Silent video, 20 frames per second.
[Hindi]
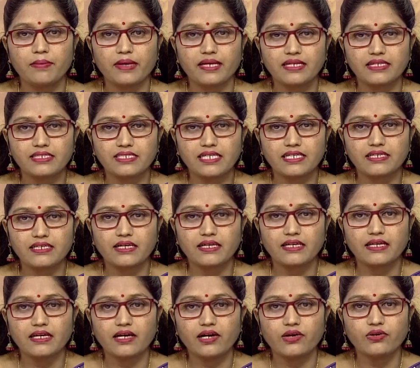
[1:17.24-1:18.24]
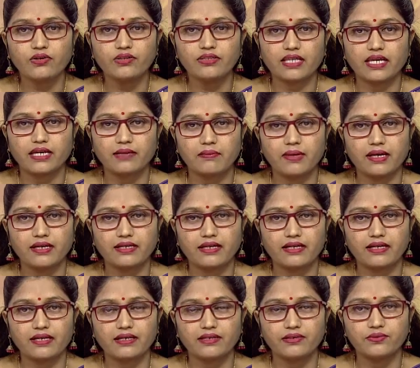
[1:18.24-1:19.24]
परीक्षण करें और देखभाल
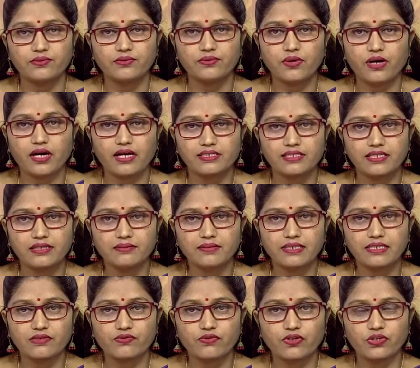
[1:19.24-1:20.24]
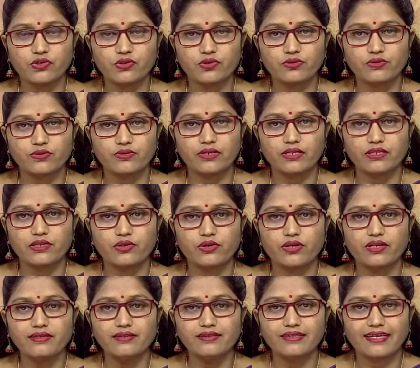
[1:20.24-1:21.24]
करें वो आज हम इस वीडियो के दौरान